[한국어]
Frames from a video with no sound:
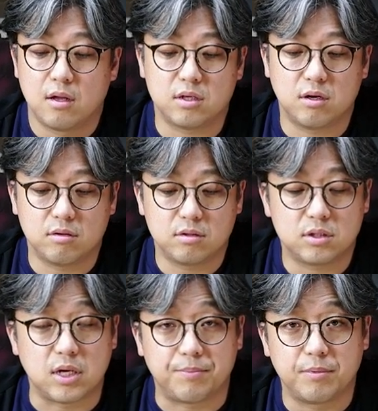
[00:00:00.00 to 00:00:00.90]
이런
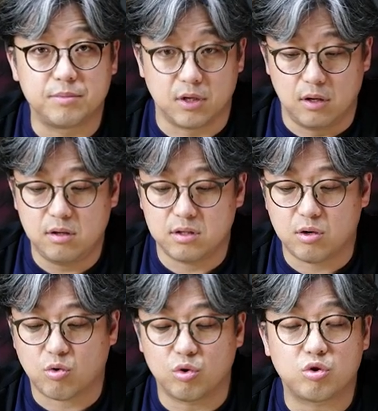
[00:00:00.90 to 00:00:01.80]
제품들,
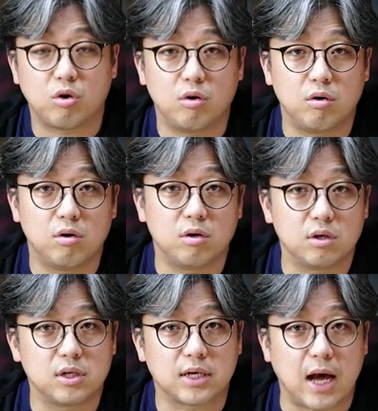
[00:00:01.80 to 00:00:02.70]
이런
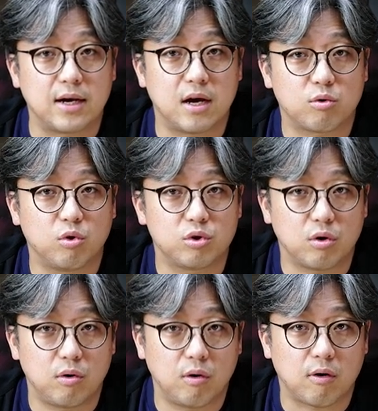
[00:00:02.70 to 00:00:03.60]
컨트롤이 가능한
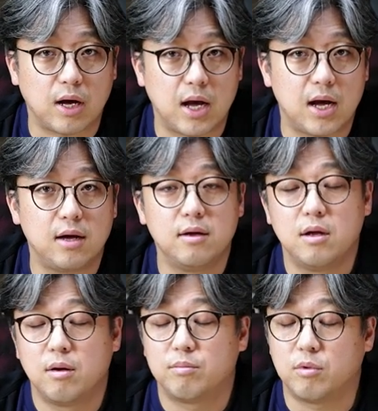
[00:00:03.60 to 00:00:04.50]
컨트롤러가
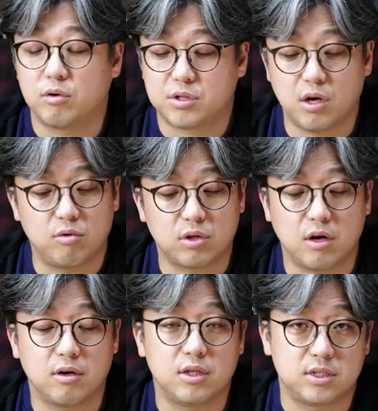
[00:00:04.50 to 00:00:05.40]
뭐
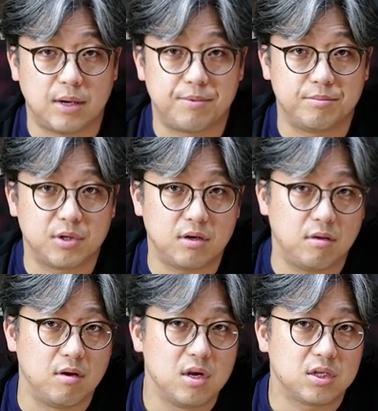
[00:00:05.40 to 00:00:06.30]
채용되어 있는
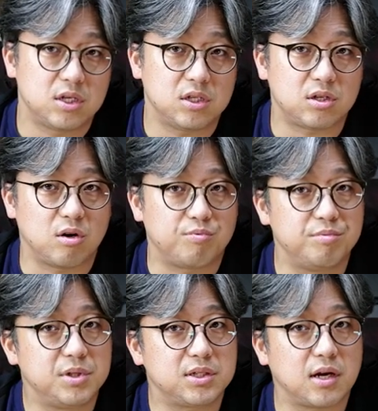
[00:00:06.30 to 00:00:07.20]
제품들은 실제로
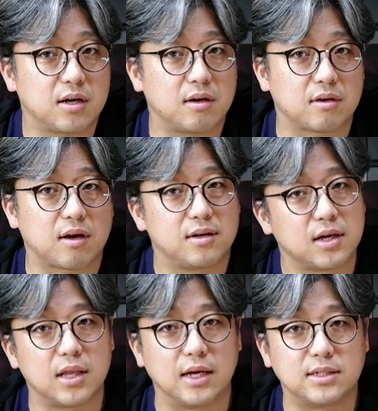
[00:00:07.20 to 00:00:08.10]
품질 차이가 그렇게
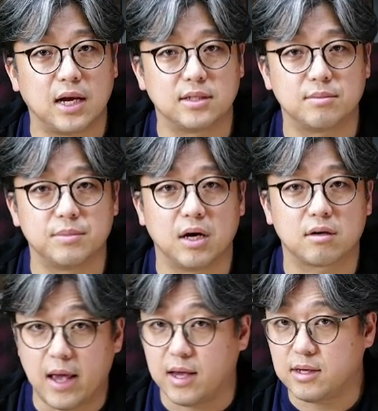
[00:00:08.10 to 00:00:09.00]
크게 나진 않습니다.
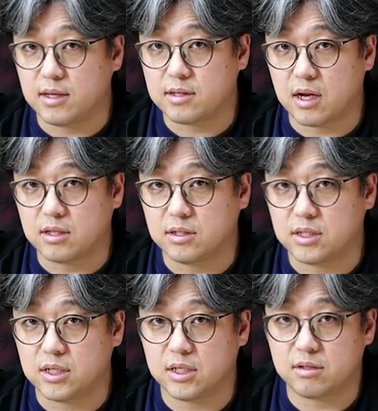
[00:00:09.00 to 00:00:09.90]
에이
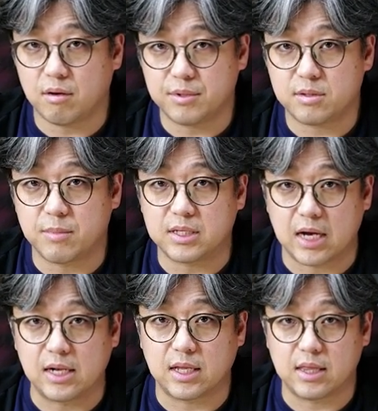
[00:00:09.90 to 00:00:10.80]
에스라든지 서비스만
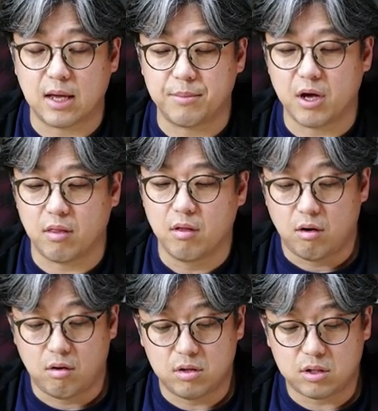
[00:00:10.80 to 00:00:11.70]
잘 된다면,
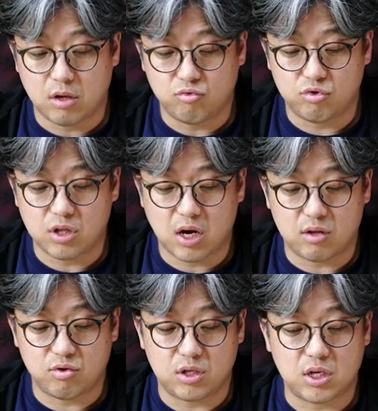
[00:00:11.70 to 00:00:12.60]
어 일단
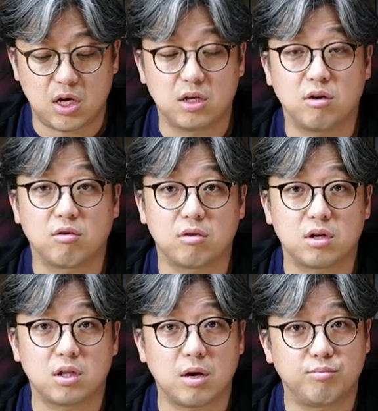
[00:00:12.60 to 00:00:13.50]
우리나라도 이제 이런
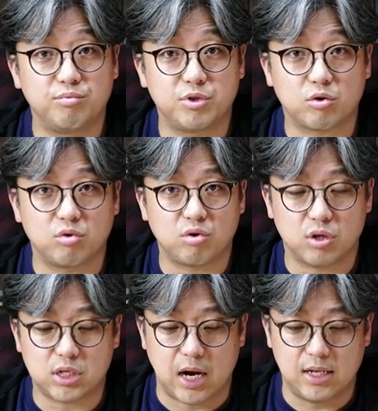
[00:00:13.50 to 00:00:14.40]
것들에 대한 품질
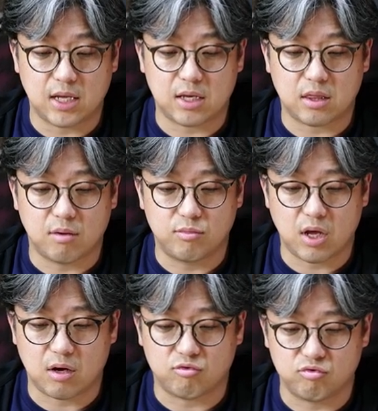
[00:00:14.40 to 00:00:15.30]
컨트롤이 잘 되기 때문에